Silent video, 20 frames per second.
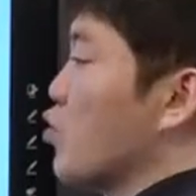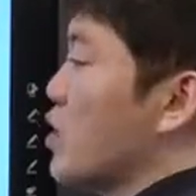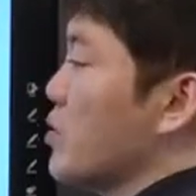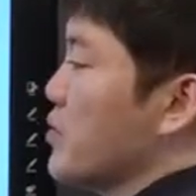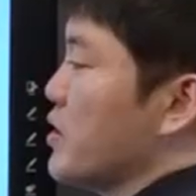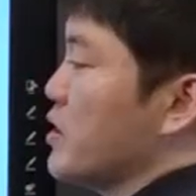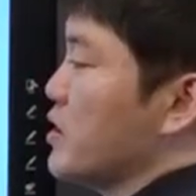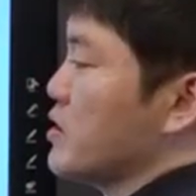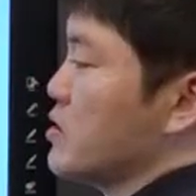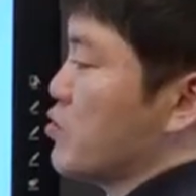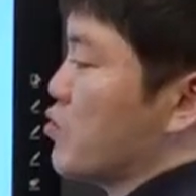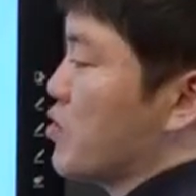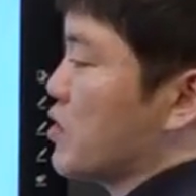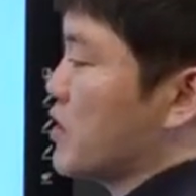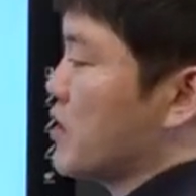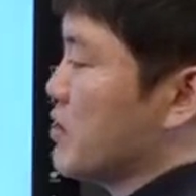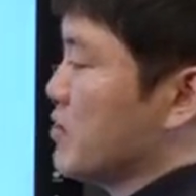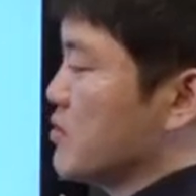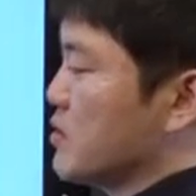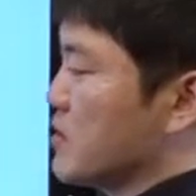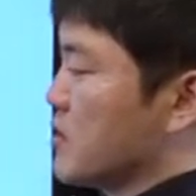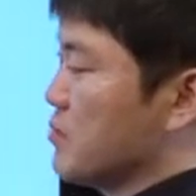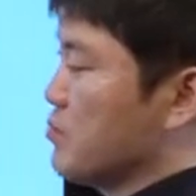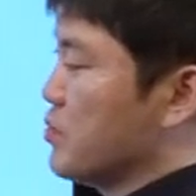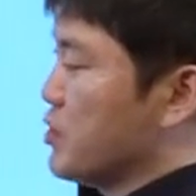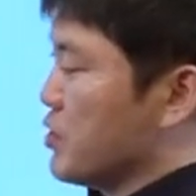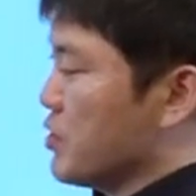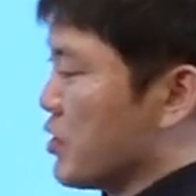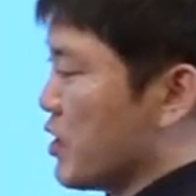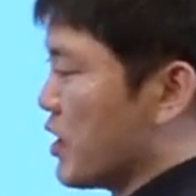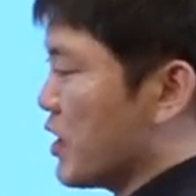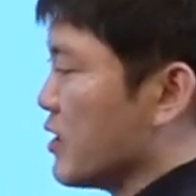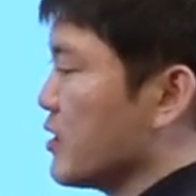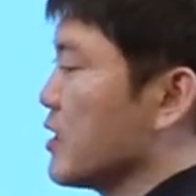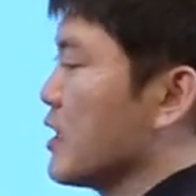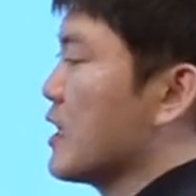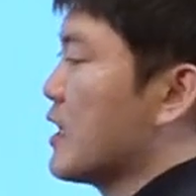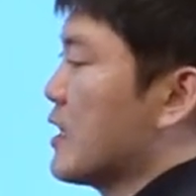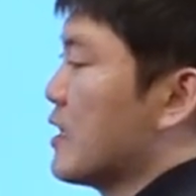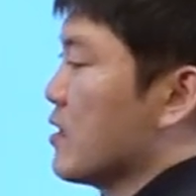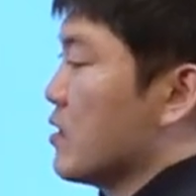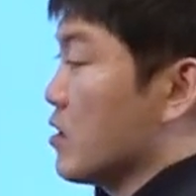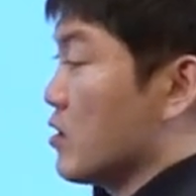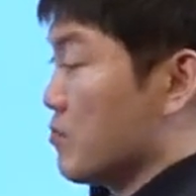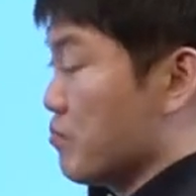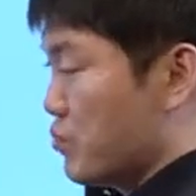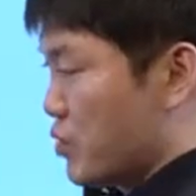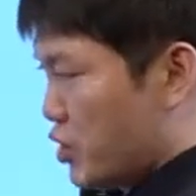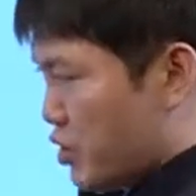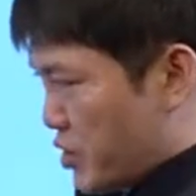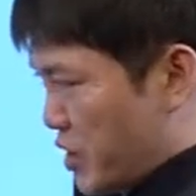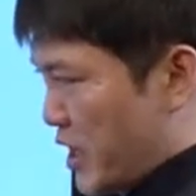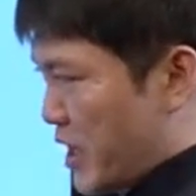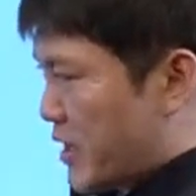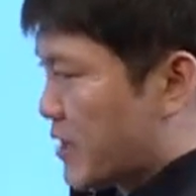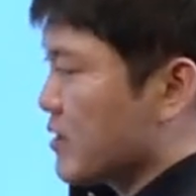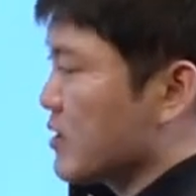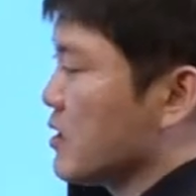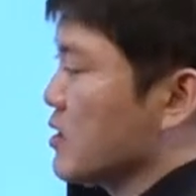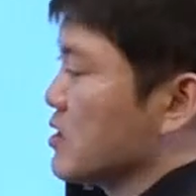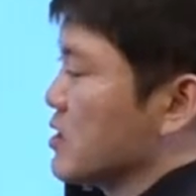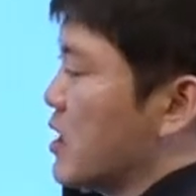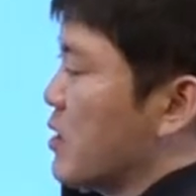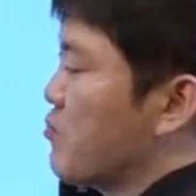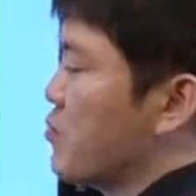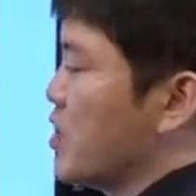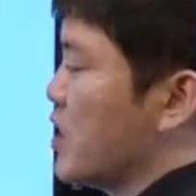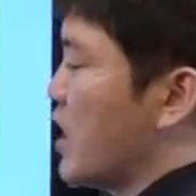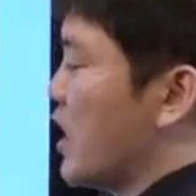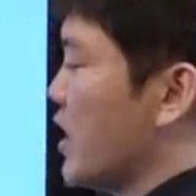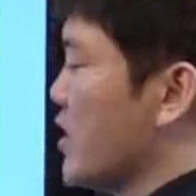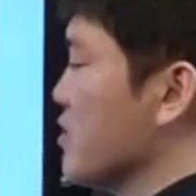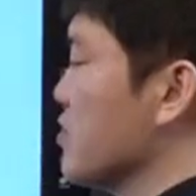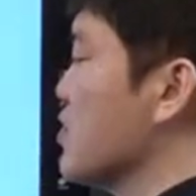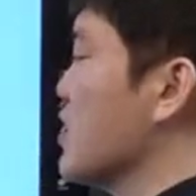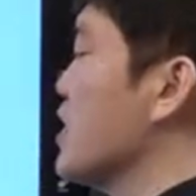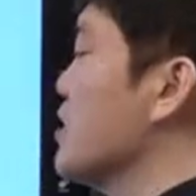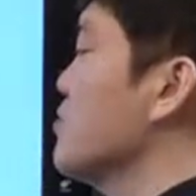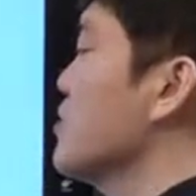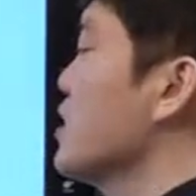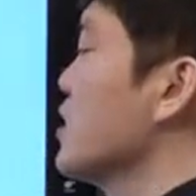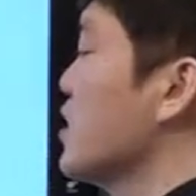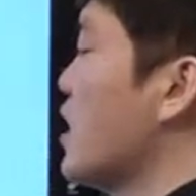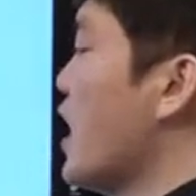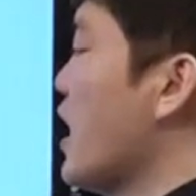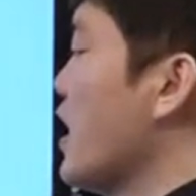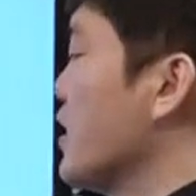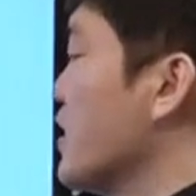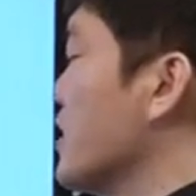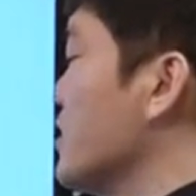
woman is working on the computer. computer. 자, behind them, I